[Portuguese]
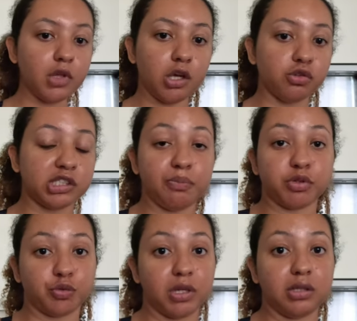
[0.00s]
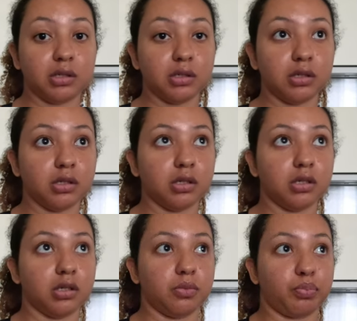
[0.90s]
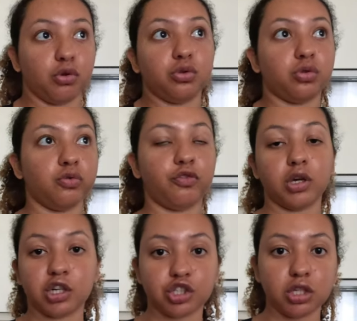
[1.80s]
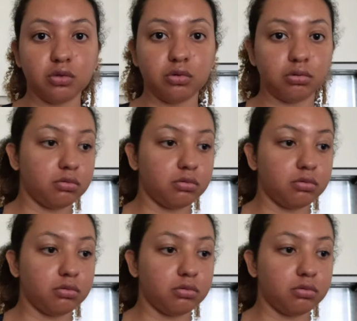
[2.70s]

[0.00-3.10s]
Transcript: Eu simplesmente, pronto, fui crescendo,